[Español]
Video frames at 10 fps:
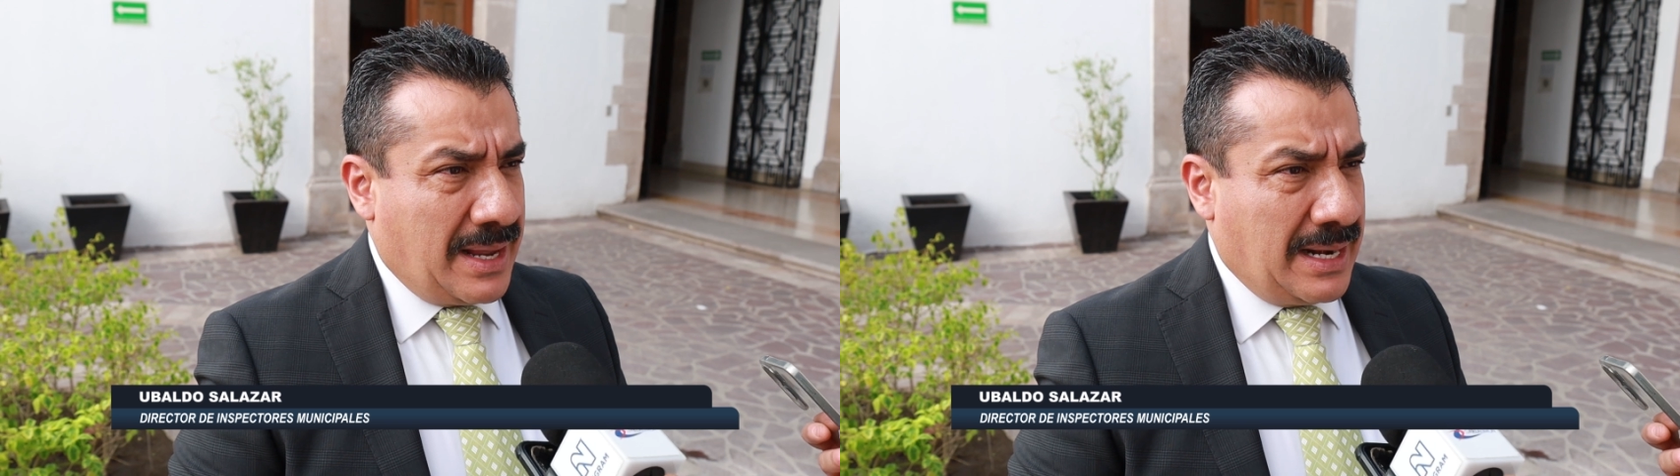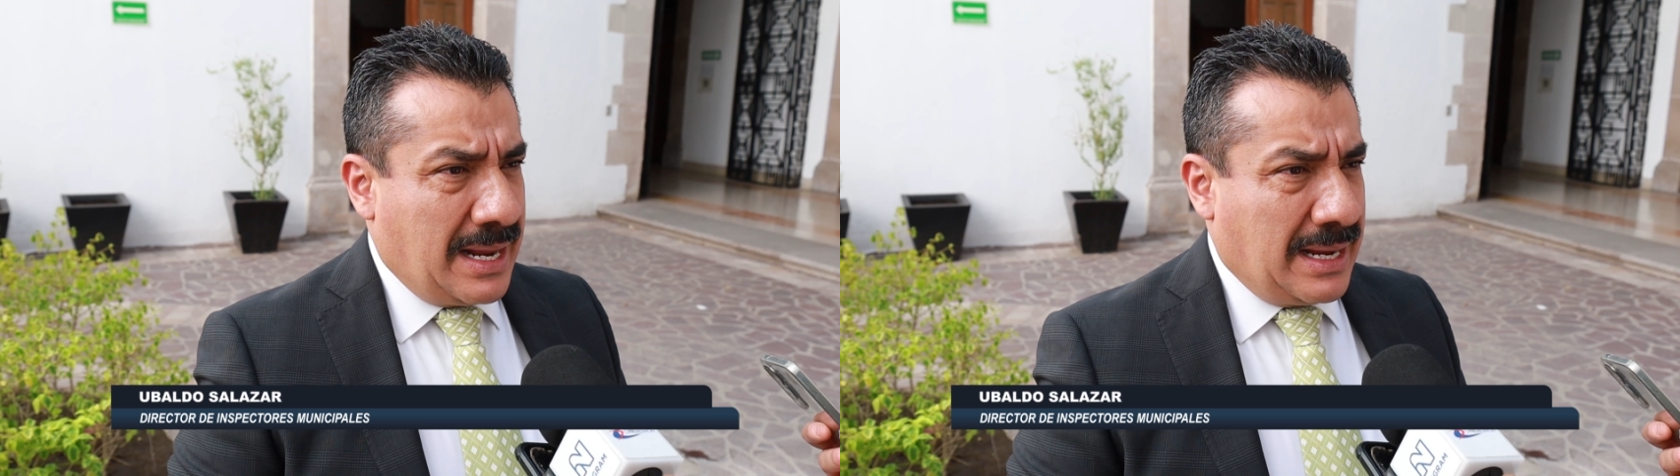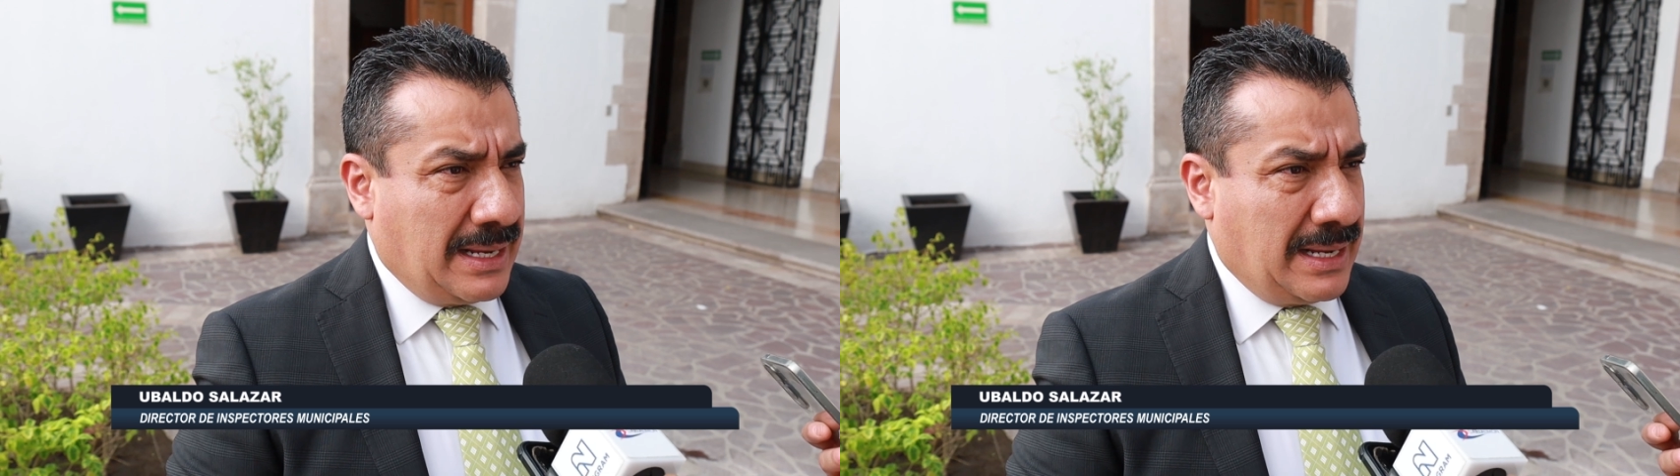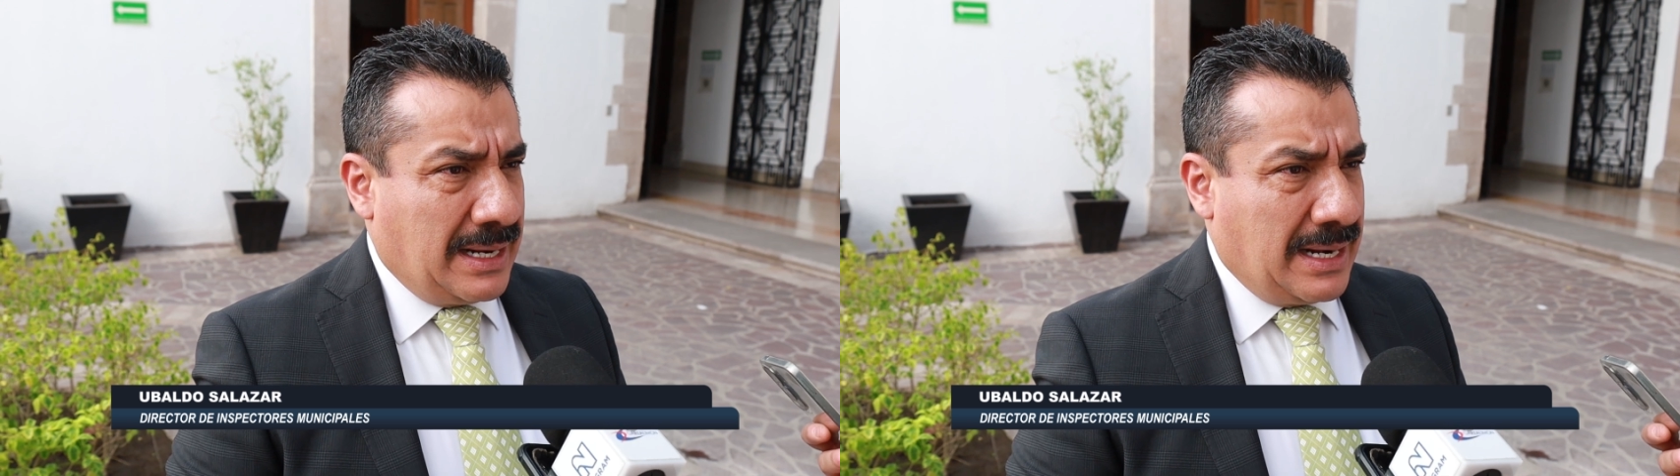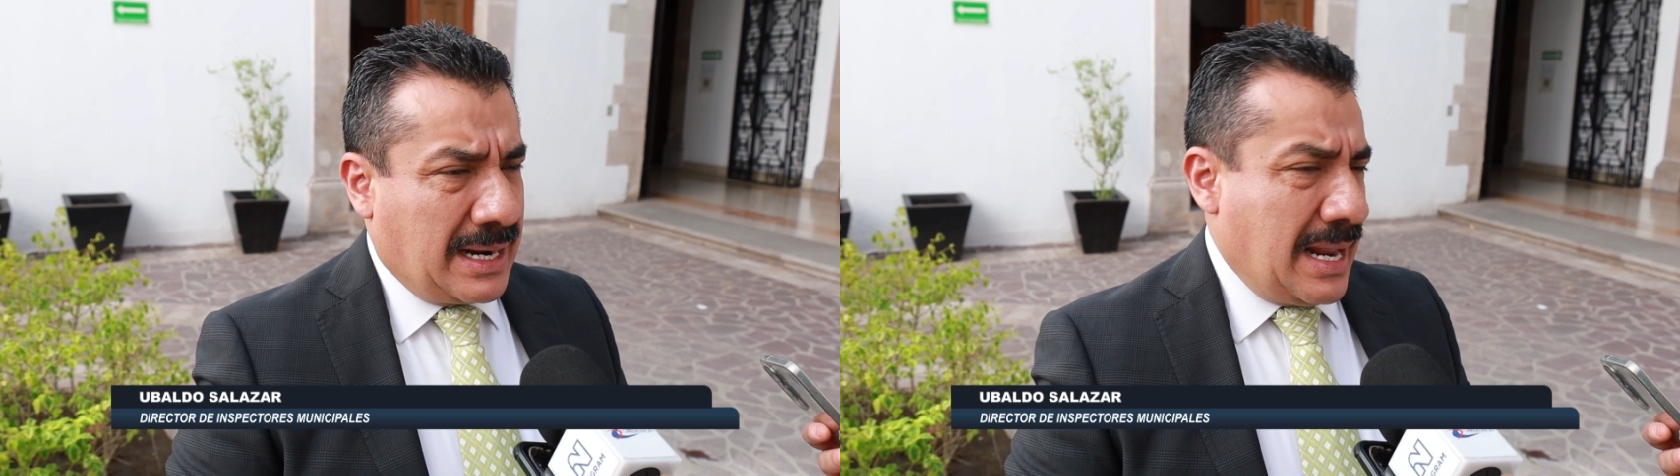
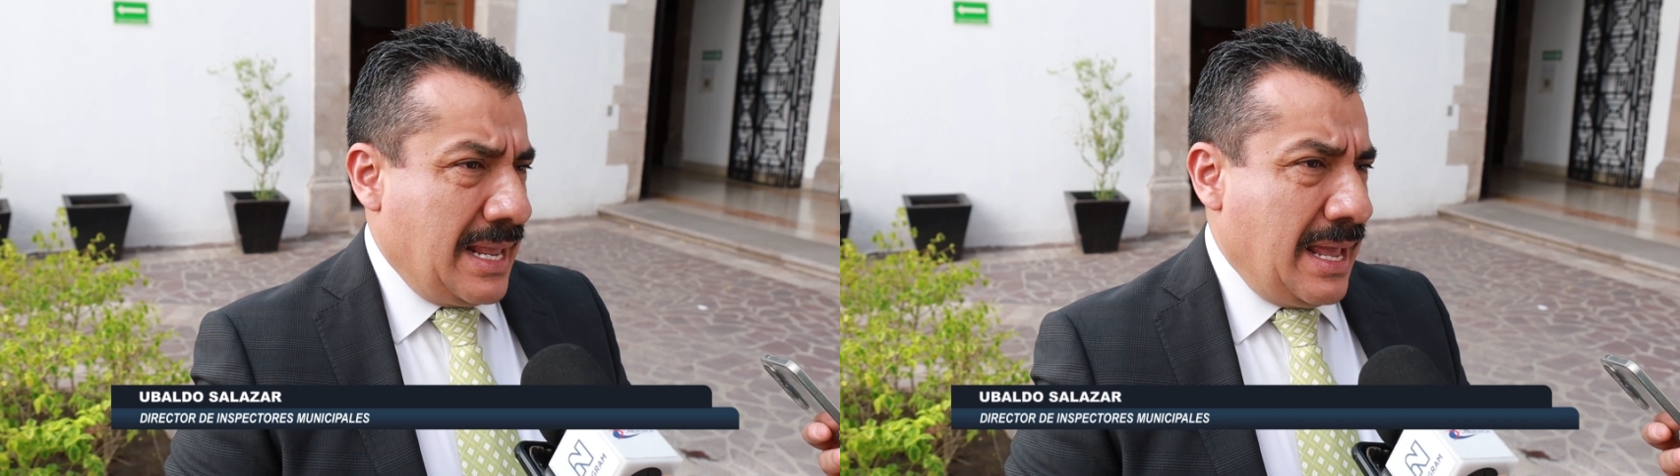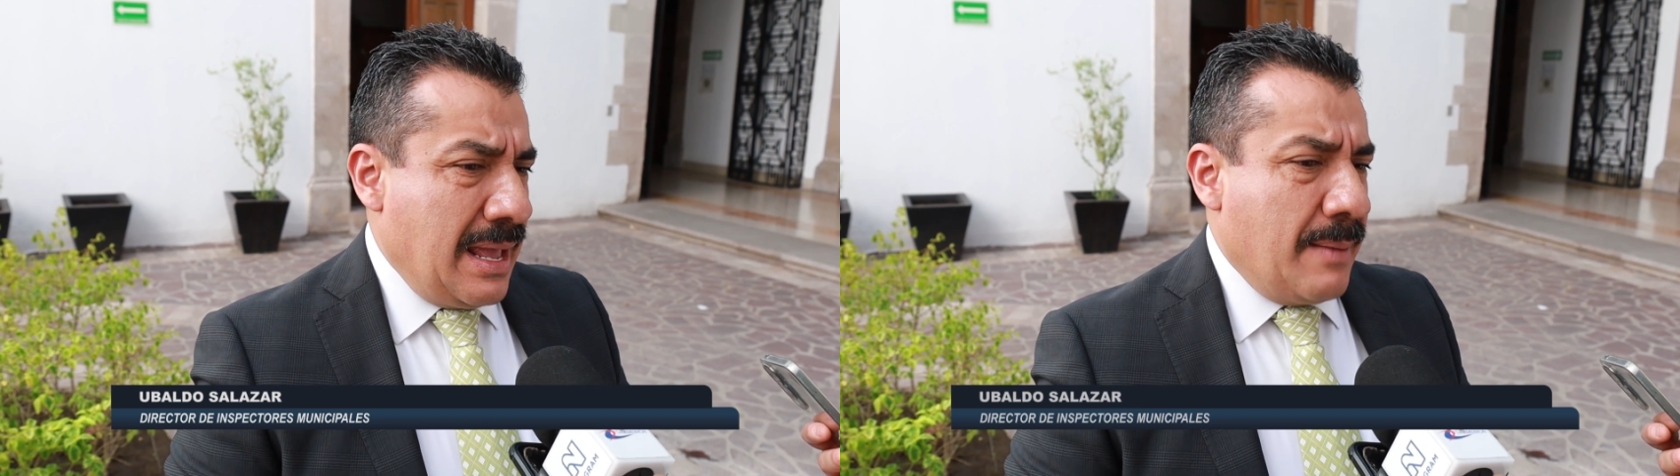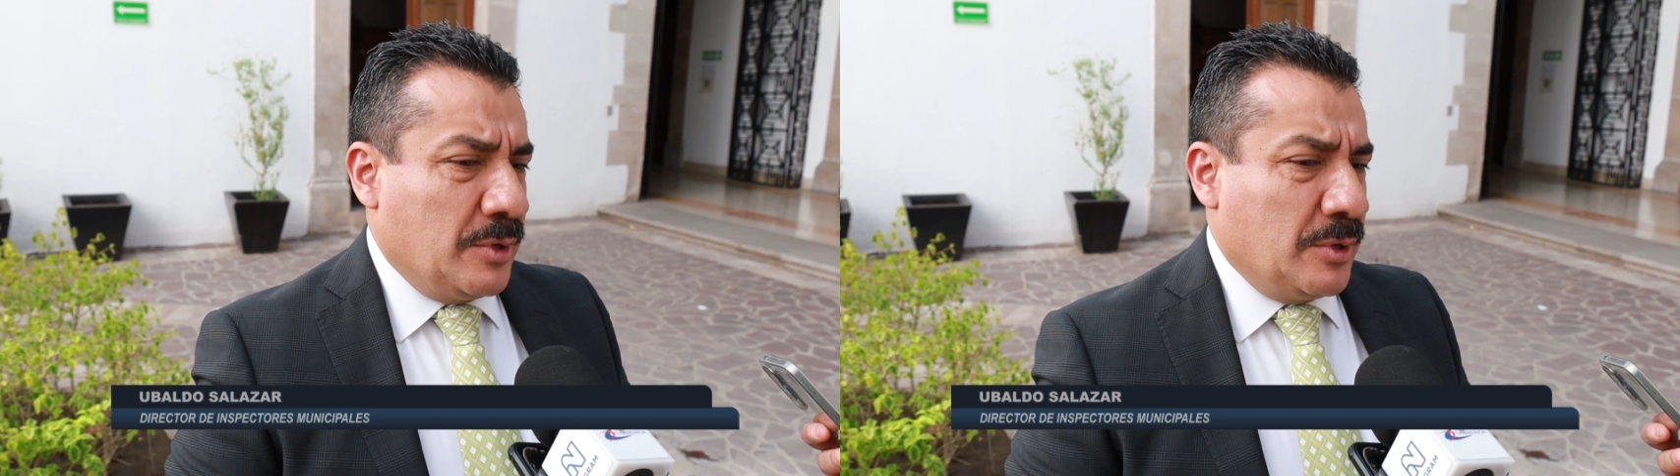a la calle,